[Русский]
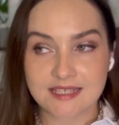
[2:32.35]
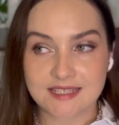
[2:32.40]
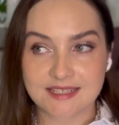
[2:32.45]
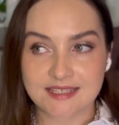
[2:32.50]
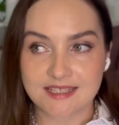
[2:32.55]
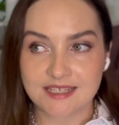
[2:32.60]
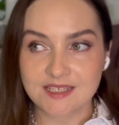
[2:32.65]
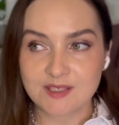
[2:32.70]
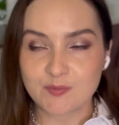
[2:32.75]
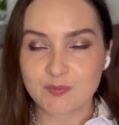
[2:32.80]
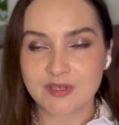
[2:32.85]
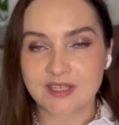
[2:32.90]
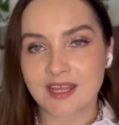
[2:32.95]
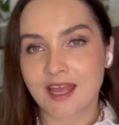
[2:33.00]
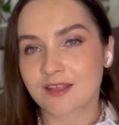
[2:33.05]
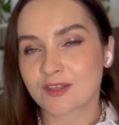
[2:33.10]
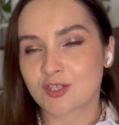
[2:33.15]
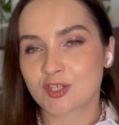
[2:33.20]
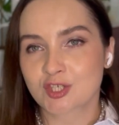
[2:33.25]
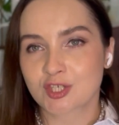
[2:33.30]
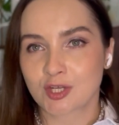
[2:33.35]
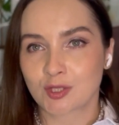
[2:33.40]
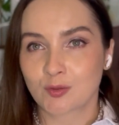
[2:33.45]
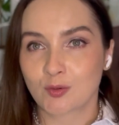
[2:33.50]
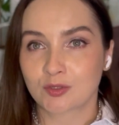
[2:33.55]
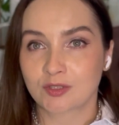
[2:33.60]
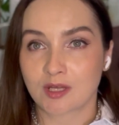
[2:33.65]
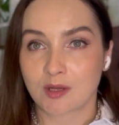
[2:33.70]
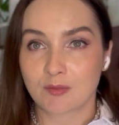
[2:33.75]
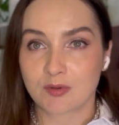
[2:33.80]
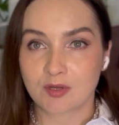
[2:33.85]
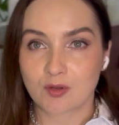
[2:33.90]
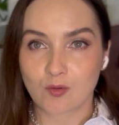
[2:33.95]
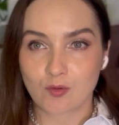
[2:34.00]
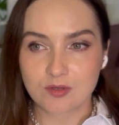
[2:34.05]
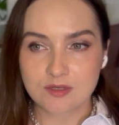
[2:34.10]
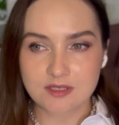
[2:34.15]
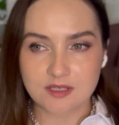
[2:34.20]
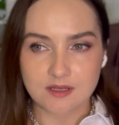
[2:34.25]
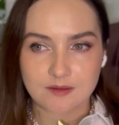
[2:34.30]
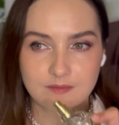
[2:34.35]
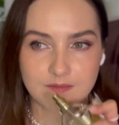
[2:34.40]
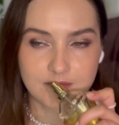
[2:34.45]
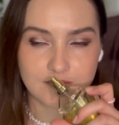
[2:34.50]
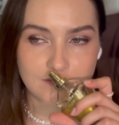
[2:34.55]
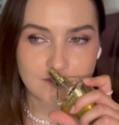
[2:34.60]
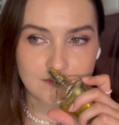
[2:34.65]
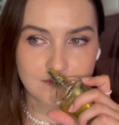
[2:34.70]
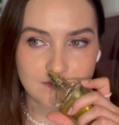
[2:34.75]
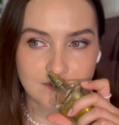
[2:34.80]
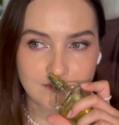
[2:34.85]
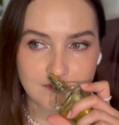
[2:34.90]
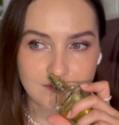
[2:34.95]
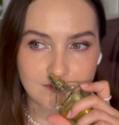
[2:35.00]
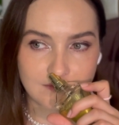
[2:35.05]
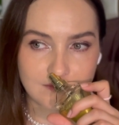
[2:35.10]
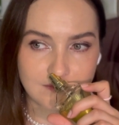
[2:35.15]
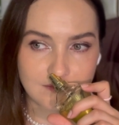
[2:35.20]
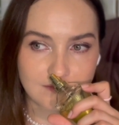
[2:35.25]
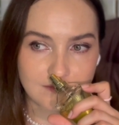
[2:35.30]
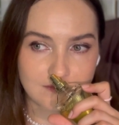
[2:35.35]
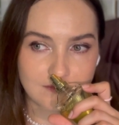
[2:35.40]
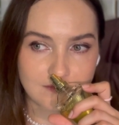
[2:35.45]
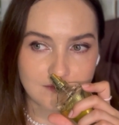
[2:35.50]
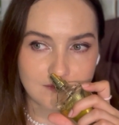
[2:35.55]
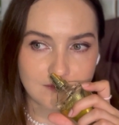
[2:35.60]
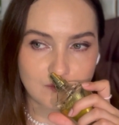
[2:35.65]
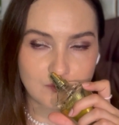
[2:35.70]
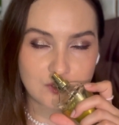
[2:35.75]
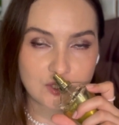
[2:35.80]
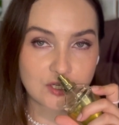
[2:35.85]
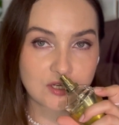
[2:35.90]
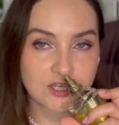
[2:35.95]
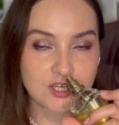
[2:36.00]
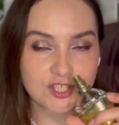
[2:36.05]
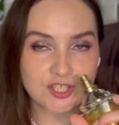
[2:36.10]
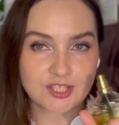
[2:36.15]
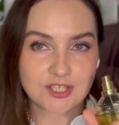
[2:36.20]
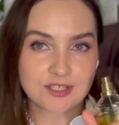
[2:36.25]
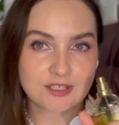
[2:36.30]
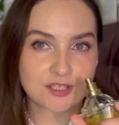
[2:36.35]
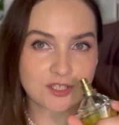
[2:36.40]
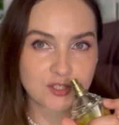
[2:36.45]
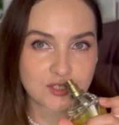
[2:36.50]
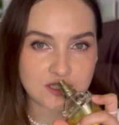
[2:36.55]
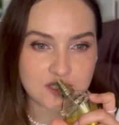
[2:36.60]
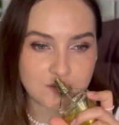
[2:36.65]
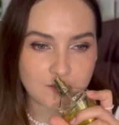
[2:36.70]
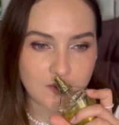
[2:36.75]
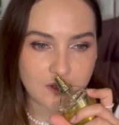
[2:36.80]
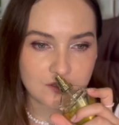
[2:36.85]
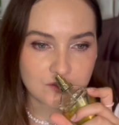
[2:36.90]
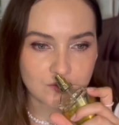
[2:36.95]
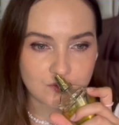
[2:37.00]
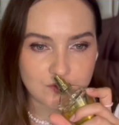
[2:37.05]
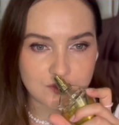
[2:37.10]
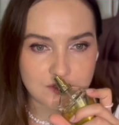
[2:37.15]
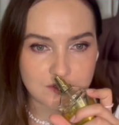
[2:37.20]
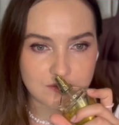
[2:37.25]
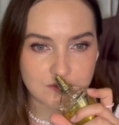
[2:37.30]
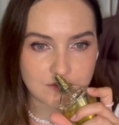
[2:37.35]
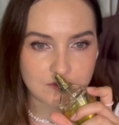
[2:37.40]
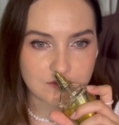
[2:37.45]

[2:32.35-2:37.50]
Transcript: Здесь приятнейшая нота абрикоса. Мне кажется, здесь есть османтус.